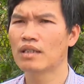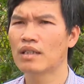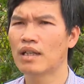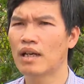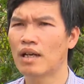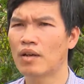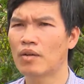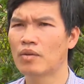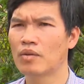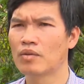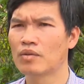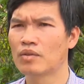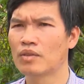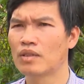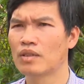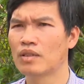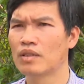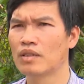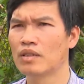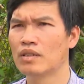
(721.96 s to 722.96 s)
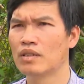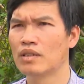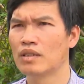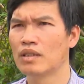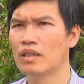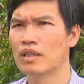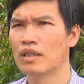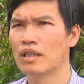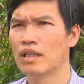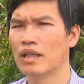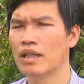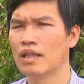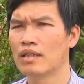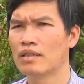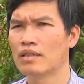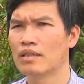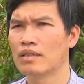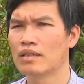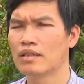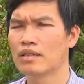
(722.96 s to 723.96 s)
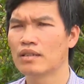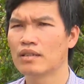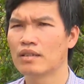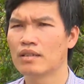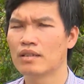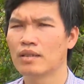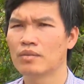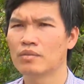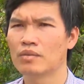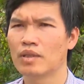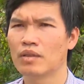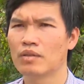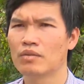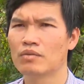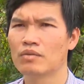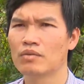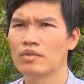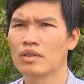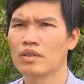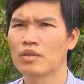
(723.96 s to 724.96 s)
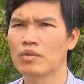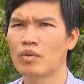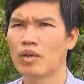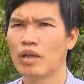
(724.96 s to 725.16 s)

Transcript: tế cao thì anh em trong cơ